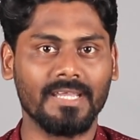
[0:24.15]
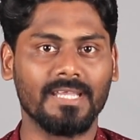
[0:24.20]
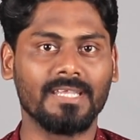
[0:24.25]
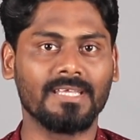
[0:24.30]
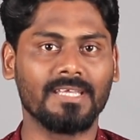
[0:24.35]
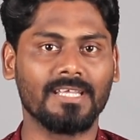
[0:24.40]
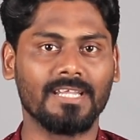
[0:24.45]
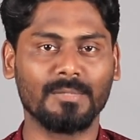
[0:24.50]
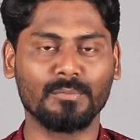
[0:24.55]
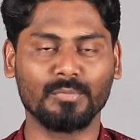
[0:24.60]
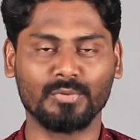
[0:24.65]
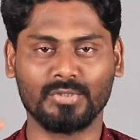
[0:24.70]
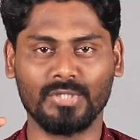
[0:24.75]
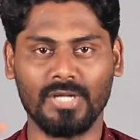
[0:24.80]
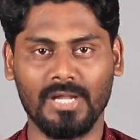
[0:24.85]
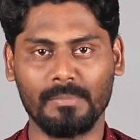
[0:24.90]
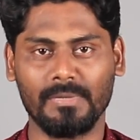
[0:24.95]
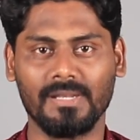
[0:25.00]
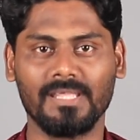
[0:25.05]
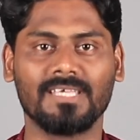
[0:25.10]
என்கிற
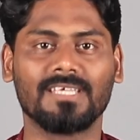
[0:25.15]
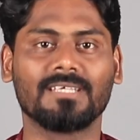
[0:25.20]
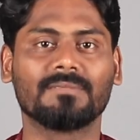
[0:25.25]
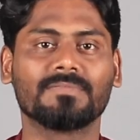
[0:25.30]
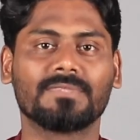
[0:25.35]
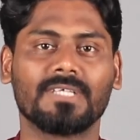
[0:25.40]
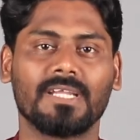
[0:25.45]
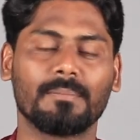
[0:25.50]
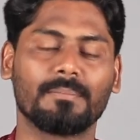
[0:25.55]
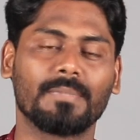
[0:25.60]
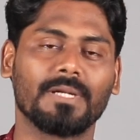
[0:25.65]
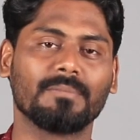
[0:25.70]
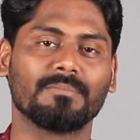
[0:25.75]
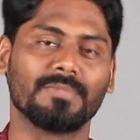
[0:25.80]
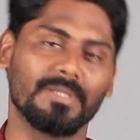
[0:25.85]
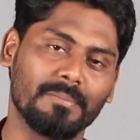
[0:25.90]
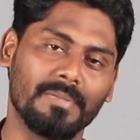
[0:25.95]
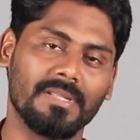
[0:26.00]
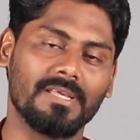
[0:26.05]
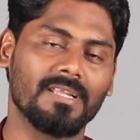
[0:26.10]
முத்துராமலிங்கம்
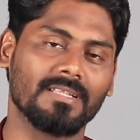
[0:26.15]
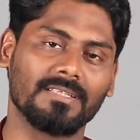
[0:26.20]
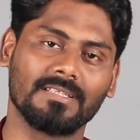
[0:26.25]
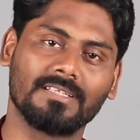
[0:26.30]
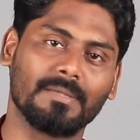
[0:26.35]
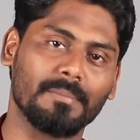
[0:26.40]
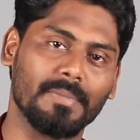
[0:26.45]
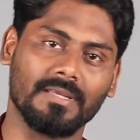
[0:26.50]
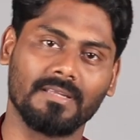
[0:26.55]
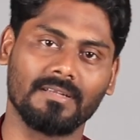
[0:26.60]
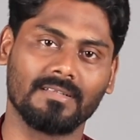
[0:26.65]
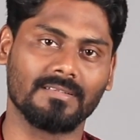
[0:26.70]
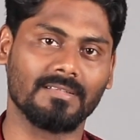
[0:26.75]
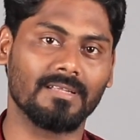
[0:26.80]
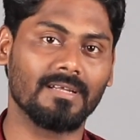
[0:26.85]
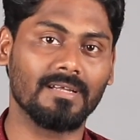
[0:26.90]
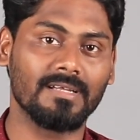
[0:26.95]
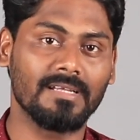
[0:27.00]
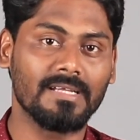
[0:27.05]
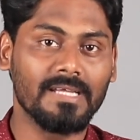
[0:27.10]
திரைப்படம் எப்படி இருந்தது அப்படிங்கிறது
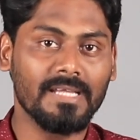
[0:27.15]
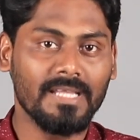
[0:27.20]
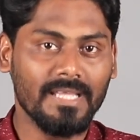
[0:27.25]
தான்